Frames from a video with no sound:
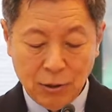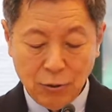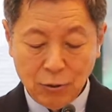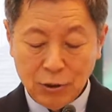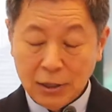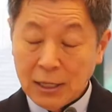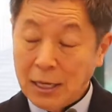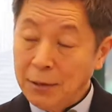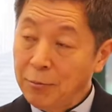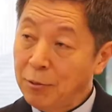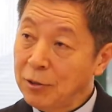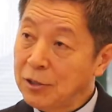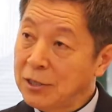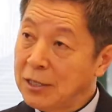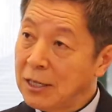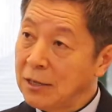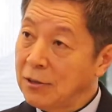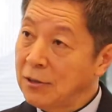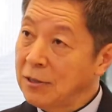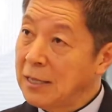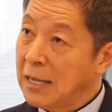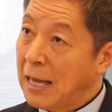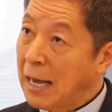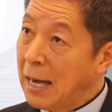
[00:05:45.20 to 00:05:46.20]
그리고 세
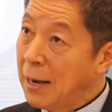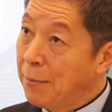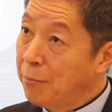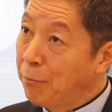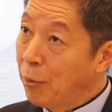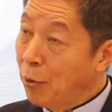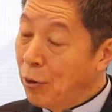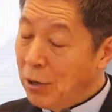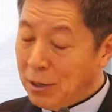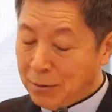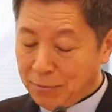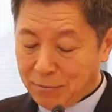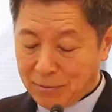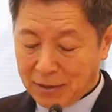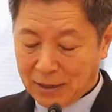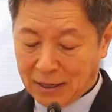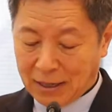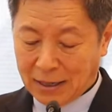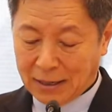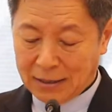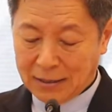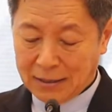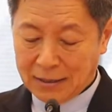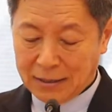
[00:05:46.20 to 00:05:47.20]
번째는
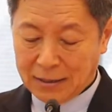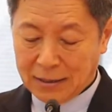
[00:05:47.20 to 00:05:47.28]
네아폴리입니다.